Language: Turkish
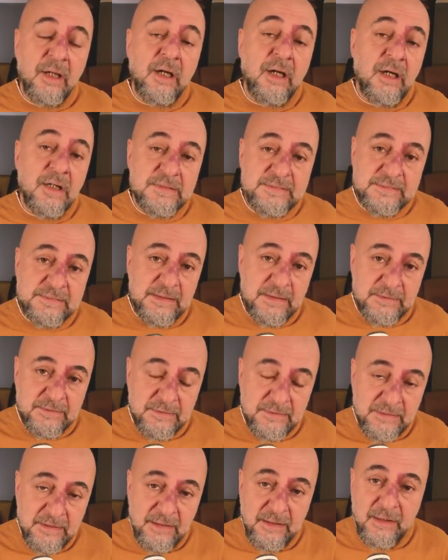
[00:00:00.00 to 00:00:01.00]
Aksi
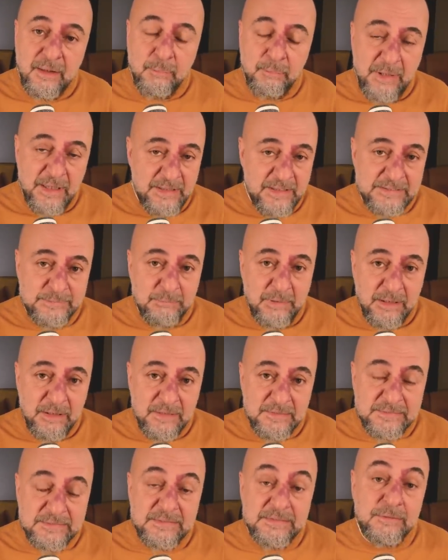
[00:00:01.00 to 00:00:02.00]
takdirde Merkez
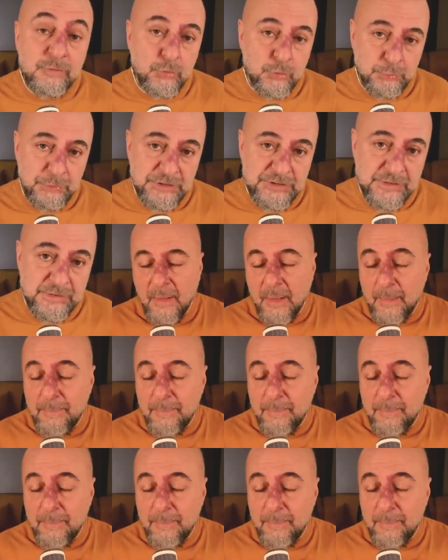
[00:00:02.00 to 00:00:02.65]
Bankası durmayacak.